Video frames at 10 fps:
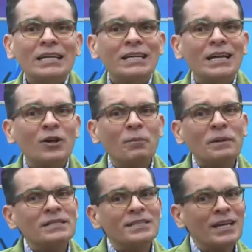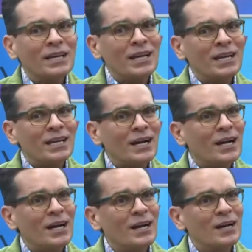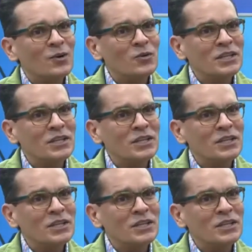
en que no pensé que era una